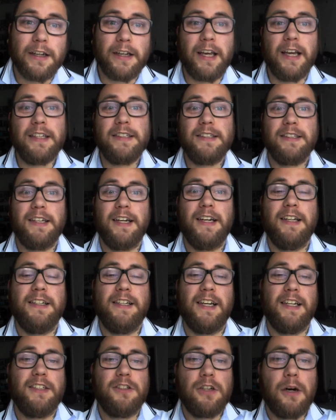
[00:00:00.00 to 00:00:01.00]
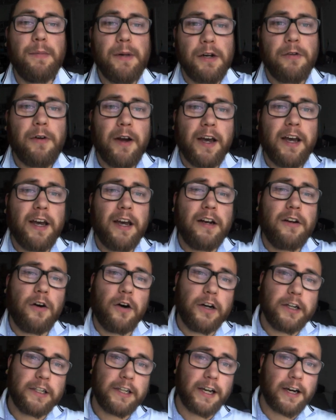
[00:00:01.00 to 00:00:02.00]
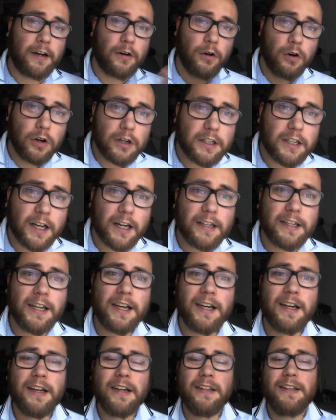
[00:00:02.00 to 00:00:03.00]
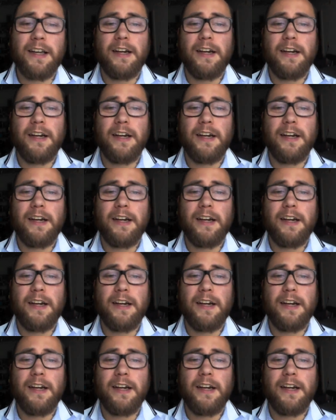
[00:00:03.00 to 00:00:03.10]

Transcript: Gestern der Doppel-Raid, heute der 100er.